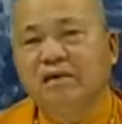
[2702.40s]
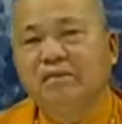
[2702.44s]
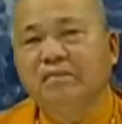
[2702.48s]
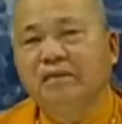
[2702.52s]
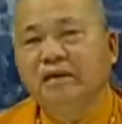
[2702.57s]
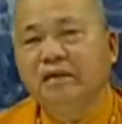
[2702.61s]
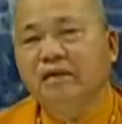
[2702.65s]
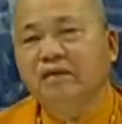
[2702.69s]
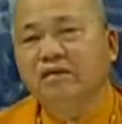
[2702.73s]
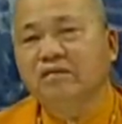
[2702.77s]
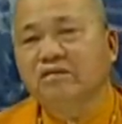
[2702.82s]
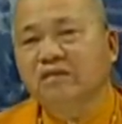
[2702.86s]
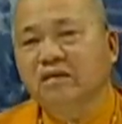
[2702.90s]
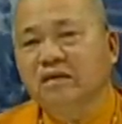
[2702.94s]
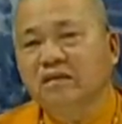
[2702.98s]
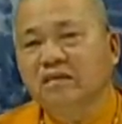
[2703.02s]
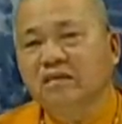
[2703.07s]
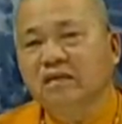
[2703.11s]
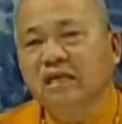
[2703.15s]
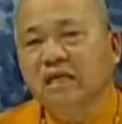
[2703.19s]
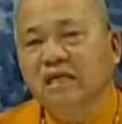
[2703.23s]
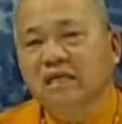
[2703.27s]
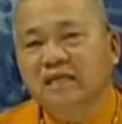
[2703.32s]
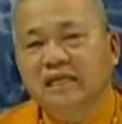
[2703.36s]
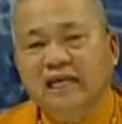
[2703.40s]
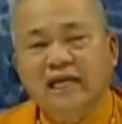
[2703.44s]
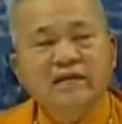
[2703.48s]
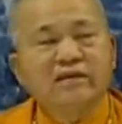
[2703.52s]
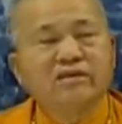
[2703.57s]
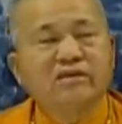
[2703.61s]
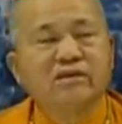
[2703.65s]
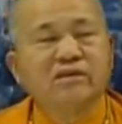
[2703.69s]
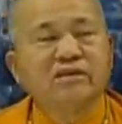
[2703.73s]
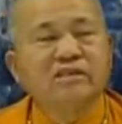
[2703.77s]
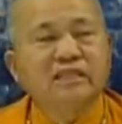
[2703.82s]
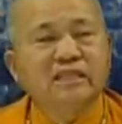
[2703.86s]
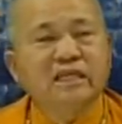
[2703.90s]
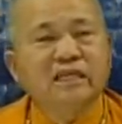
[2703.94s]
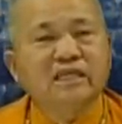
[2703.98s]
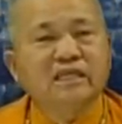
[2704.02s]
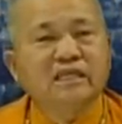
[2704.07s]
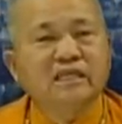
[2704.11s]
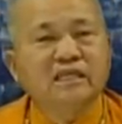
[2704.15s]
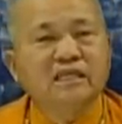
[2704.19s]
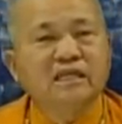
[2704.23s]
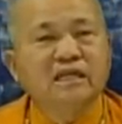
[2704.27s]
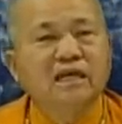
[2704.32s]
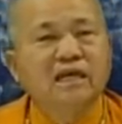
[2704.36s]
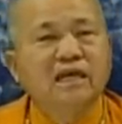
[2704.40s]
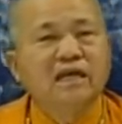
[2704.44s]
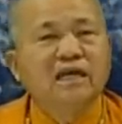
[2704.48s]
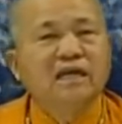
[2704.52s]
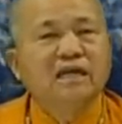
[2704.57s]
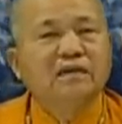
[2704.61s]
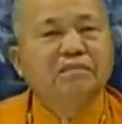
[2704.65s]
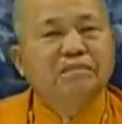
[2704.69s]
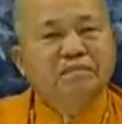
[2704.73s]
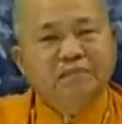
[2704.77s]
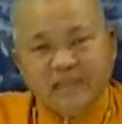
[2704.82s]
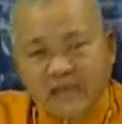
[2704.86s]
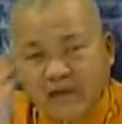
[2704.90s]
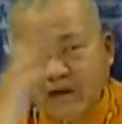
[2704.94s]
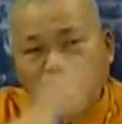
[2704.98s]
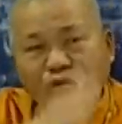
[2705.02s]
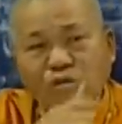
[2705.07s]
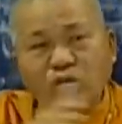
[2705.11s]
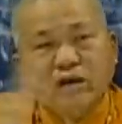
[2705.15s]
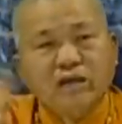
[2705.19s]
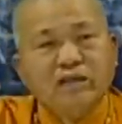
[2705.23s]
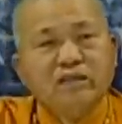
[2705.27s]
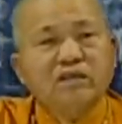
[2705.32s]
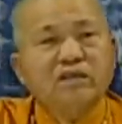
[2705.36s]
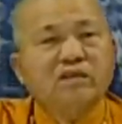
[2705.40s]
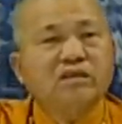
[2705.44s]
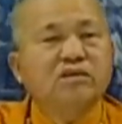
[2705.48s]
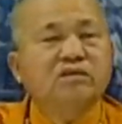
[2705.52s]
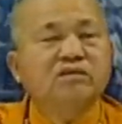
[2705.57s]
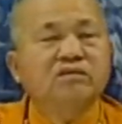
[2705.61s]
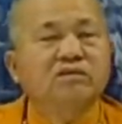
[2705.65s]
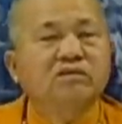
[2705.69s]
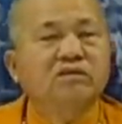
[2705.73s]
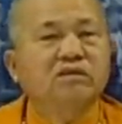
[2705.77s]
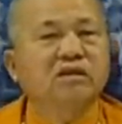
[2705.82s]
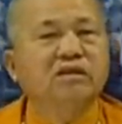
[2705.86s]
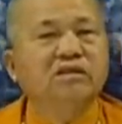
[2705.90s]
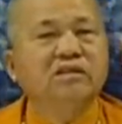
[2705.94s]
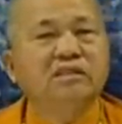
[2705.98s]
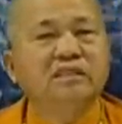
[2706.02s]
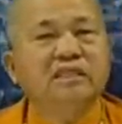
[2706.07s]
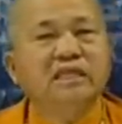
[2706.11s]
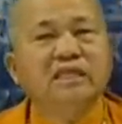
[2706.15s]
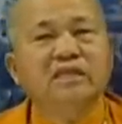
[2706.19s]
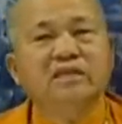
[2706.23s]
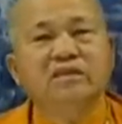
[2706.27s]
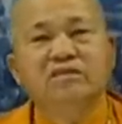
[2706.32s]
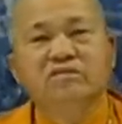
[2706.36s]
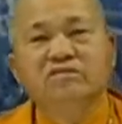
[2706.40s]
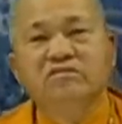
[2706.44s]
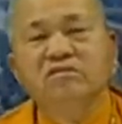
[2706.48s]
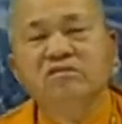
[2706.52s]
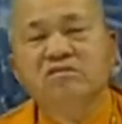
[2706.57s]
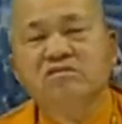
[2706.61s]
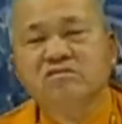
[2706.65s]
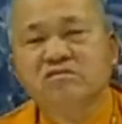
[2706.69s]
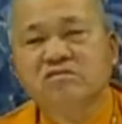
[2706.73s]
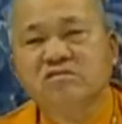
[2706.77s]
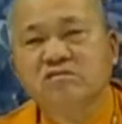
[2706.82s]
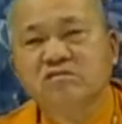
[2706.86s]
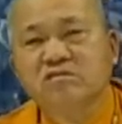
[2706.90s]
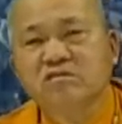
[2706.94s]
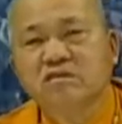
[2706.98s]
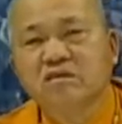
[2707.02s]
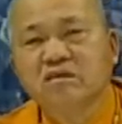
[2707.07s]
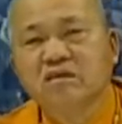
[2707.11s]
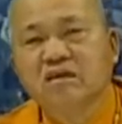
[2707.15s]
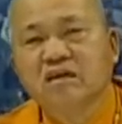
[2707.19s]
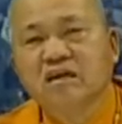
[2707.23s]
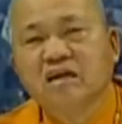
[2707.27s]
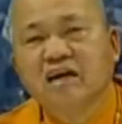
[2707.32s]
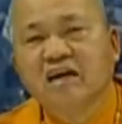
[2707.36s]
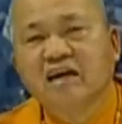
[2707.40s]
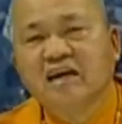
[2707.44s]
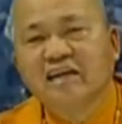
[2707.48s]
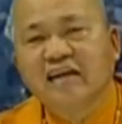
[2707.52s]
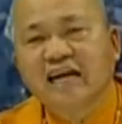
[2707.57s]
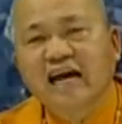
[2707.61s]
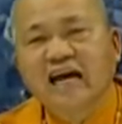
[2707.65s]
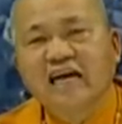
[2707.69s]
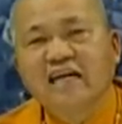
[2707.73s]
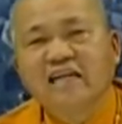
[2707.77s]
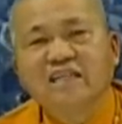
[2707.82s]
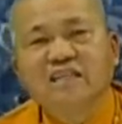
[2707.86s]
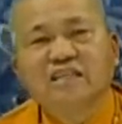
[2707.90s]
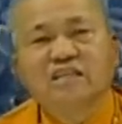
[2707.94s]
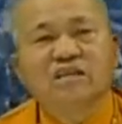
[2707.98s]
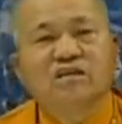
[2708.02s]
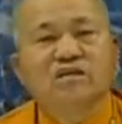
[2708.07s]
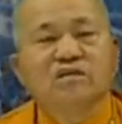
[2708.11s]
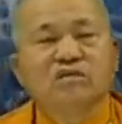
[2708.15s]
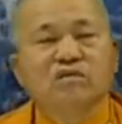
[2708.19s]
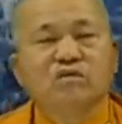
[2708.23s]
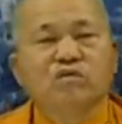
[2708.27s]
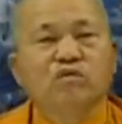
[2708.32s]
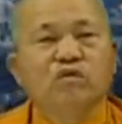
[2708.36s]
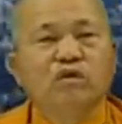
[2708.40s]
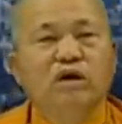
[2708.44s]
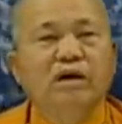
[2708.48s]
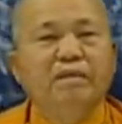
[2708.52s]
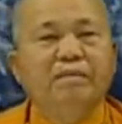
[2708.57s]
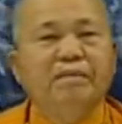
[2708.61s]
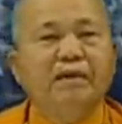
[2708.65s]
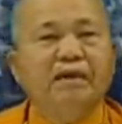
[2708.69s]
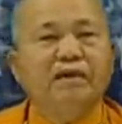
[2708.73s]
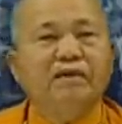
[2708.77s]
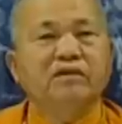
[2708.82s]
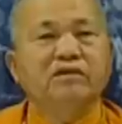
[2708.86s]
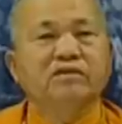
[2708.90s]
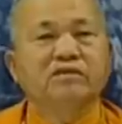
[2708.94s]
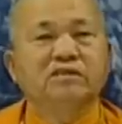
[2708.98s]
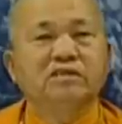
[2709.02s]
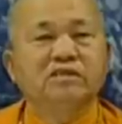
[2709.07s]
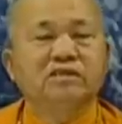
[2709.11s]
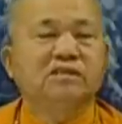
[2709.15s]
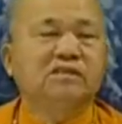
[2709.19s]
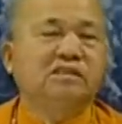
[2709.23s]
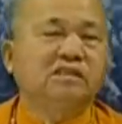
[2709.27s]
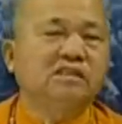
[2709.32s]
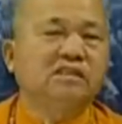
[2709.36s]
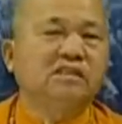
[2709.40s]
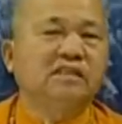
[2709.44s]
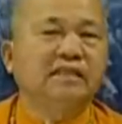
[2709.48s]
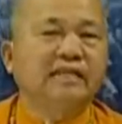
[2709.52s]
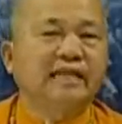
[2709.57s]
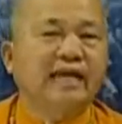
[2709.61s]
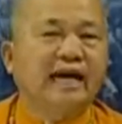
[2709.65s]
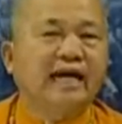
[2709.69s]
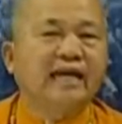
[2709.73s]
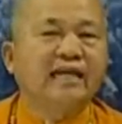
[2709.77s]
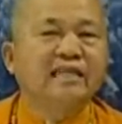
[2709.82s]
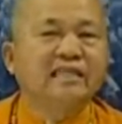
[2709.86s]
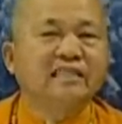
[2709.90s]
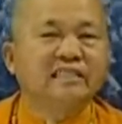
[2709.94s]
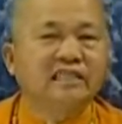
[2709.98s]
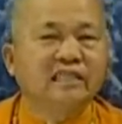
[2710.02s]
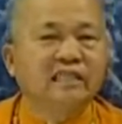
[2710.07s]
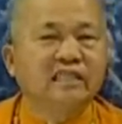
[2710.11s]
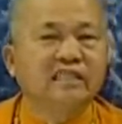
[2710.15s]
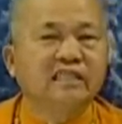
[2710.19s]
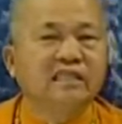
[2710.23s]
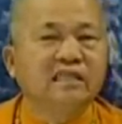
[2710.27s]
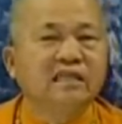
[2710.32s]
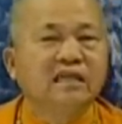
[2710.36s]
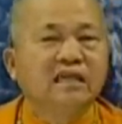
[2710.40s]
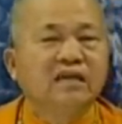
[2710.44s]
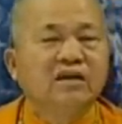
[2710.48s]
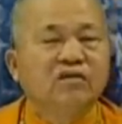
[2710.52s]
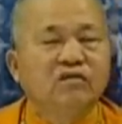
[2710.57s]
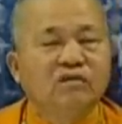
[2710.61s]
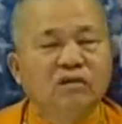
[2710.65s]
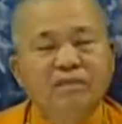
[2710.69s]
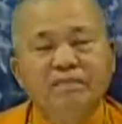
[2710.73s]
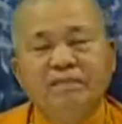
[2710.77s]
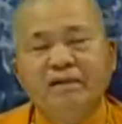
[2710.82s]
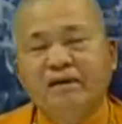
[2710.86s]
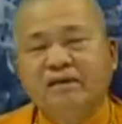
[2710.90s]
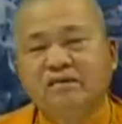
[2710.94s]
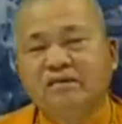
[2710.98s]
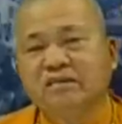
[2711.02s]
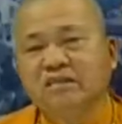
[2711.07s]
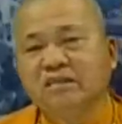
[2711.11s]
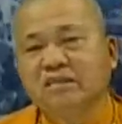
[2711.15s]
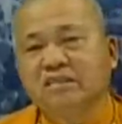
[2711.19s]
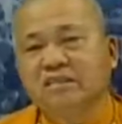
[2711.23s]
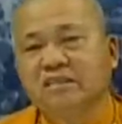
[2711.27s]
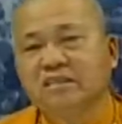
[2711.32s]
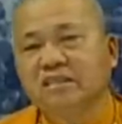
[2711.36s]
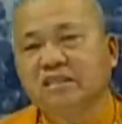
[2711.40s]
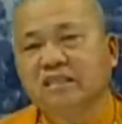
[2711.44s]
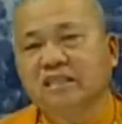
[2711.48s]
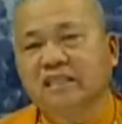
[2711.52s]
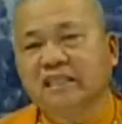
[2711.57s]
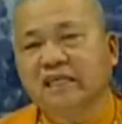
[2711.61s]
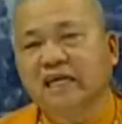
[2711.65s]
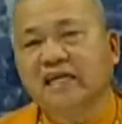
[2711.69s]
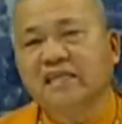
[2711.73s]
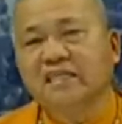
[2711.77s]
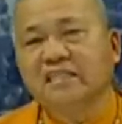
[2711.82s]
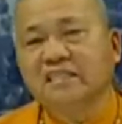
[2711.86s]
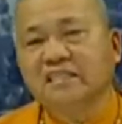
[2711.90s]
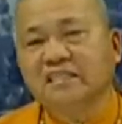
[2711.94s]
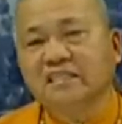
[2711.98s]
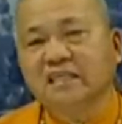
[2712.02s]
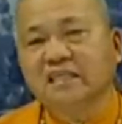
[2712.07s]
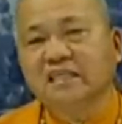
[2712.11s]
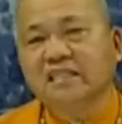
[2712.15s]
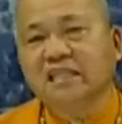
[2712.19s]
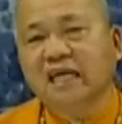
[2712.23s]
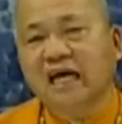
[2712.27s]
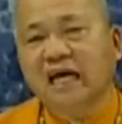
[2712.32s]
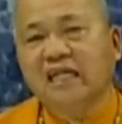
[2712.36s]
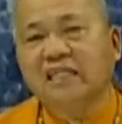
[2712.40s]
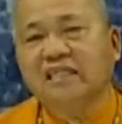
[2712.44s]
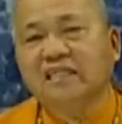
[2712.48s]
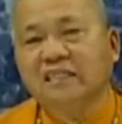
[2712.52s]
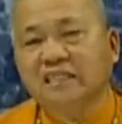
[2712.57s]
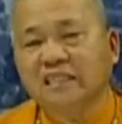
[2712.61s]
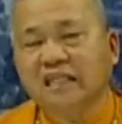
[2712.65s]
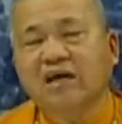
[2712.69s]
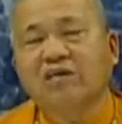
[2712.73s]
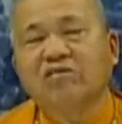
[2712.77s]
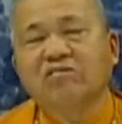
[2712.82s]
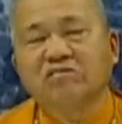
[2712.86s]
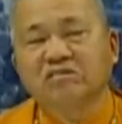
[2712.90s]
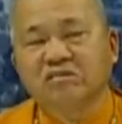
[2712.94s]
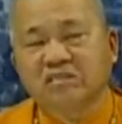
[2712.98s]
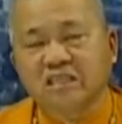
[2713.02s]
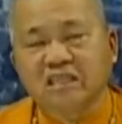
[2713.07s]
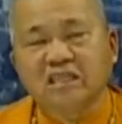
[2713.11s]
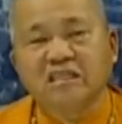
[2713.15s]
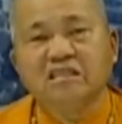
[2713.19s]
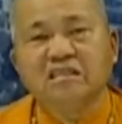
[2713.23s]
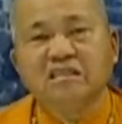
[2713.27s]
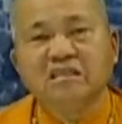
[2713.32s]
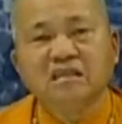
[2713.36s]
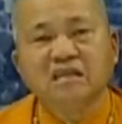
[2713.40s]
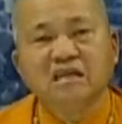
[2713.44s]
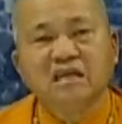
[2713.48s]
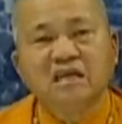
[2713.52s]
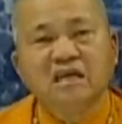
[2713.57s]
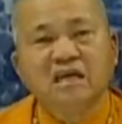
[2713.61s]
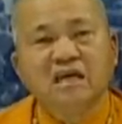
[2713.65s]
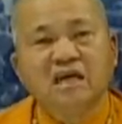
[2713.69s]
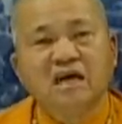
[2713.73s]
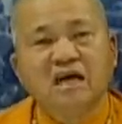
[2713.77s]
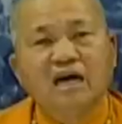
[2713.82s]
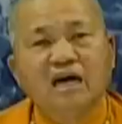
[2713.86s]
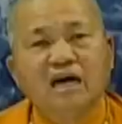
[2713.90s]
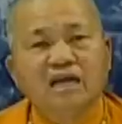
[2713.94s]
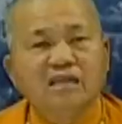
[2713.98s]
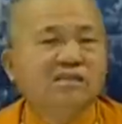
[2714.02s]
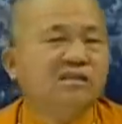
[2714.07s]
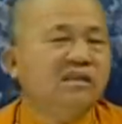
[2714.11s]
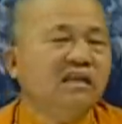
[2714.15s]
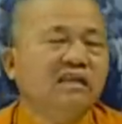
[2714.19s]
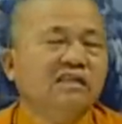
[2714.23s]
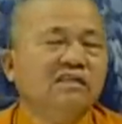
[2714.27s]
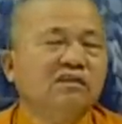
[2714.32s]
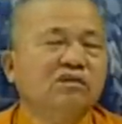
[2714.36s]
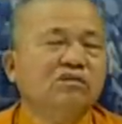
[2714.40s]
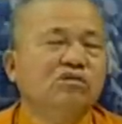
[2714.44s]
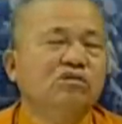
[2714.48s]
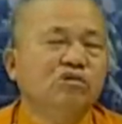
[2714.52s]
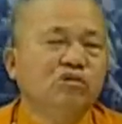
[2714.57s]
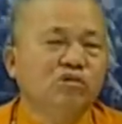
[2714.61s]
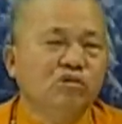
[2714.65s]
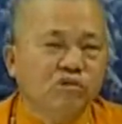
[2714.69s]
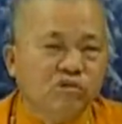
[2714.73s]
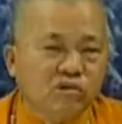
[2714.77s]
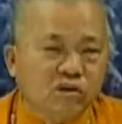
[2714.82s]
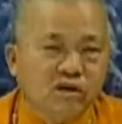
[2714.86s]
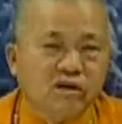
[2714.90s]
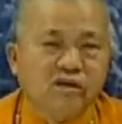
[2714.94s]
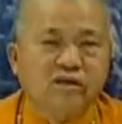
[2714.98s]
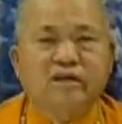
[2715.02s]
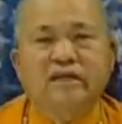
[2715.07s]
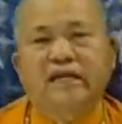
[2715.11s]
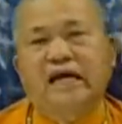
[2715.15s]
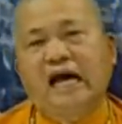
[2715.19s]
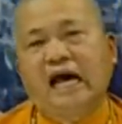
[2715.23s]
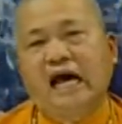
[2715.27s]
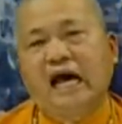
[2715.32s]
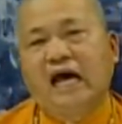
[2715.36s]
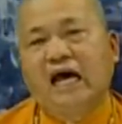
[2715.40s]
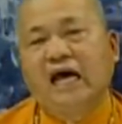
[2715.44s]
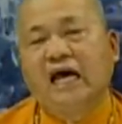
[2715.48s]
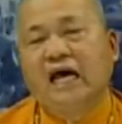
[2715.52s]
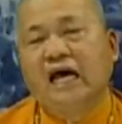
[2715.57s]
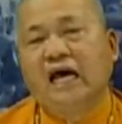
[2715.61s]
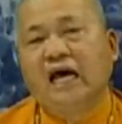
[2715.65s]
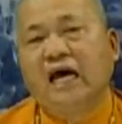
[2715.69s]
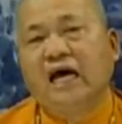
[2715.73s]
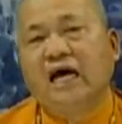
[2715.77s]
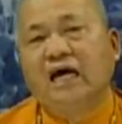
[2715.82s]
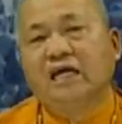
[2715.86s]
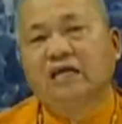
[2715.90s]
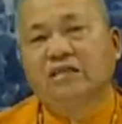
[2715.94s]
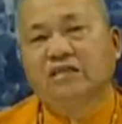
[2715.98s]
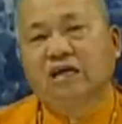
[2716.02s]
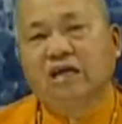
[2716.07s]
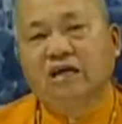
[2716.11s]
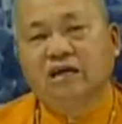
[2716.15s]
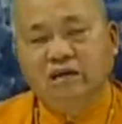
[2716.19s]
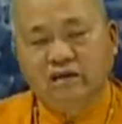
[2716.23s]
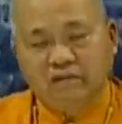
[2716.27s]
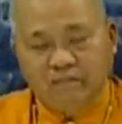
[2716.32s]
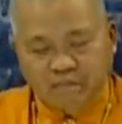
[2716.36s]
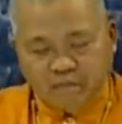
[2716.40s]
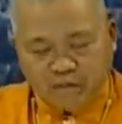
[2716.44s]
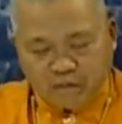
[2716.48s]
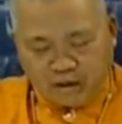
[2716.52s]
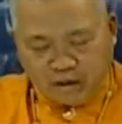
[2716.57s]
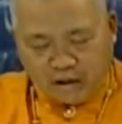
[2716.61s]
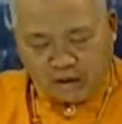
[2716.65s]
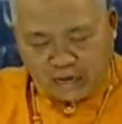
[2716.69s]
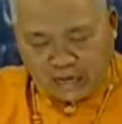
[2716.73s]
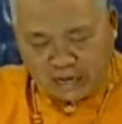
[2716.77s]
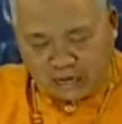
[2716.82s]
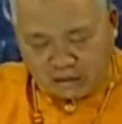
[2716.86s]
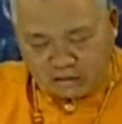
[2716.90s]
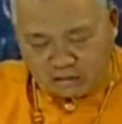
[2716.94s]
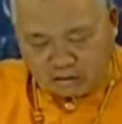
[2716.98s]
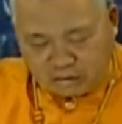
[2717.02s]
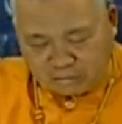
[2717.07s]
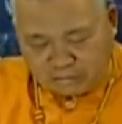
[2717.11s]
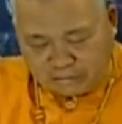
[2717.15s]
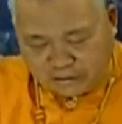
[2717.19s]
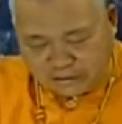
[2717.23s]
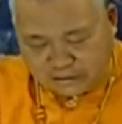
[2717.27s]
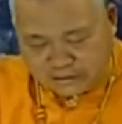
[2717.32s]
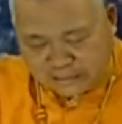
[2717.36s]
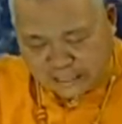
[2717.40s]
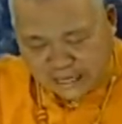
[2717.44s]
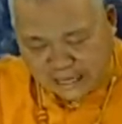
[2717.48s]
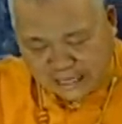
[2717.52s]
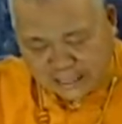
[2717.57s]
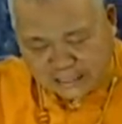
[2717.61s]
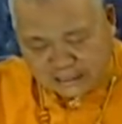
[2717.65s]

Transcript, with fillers: 也没有人来肯定你，不要为着肯定与认识，那你就违背了自己的良心，违背自己的天心和道心，啊，这样就错了啦。所以啊，我们